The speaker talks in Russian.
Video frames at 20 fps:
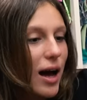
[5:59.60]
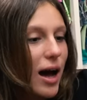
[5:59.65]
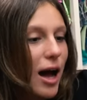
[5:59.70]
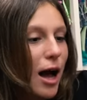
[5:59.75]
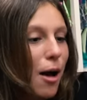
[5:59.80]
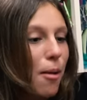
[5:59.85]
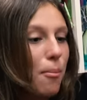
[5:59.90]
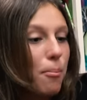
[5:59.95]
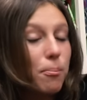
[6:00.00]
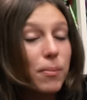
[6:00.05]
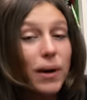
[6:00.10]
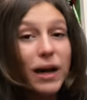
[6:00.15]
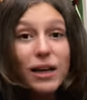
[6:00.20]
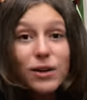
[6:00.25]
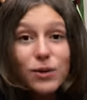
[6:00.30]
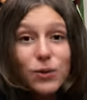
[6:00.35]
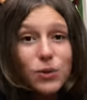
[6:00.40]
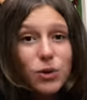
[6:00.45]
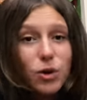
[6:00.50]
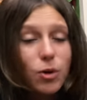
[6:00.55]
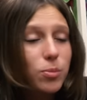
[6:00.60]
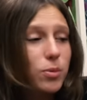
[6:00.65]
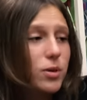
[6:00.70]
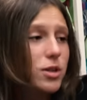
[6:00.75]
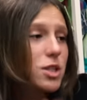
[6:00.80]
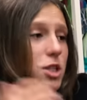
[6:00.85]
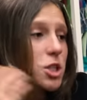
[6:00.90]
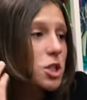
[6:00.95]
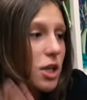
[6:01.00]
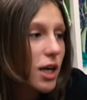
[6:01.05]
А мейк у нее
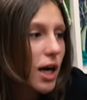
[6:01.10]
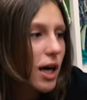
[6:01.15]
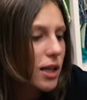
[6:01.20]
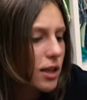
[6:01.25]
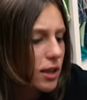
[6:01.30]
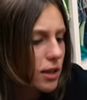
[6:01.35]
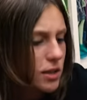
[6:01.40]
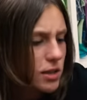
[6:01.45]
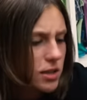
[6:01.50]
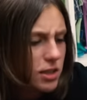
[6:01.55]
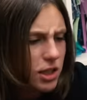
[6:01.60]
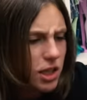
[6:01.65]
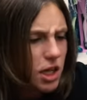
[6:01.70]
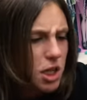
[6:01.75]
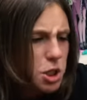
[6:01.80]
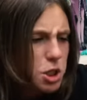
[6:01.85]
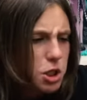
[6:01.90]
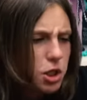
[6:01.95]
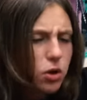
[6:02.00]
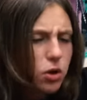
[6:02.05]
просто шикарный, настоящий